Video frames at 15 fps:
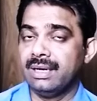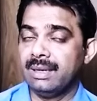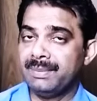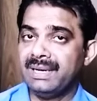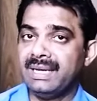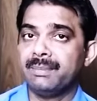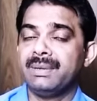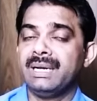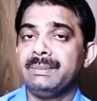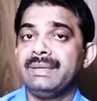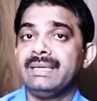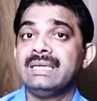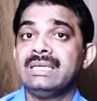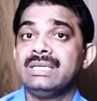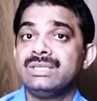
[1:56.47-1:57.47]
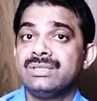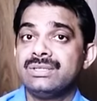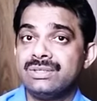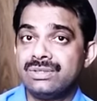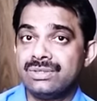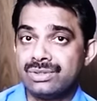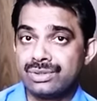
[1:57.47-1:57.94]
अपने अपने में
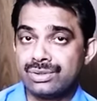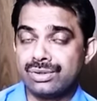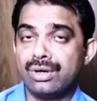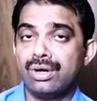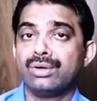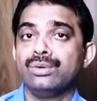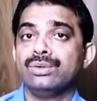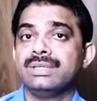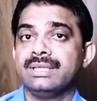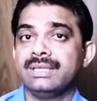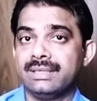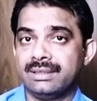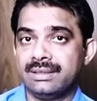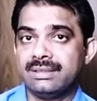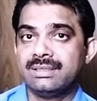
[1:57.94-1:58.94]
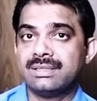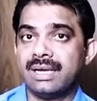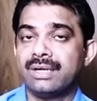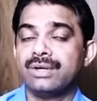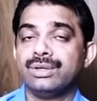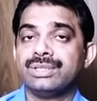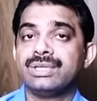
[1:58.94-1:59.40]
स्ट्रांग होते हैं
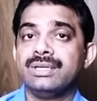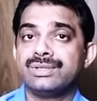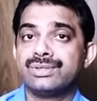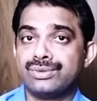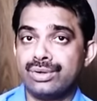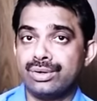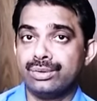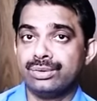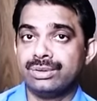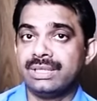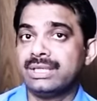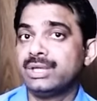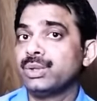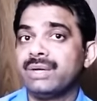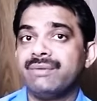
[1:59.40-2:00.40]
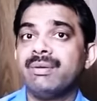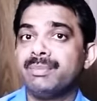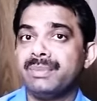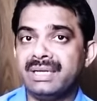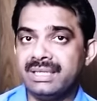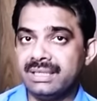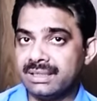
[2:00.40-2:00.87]
साइकोलॉजिकली स्ट्रांग होते हैं तो गिव
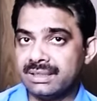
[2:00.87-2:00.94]
अप नहीं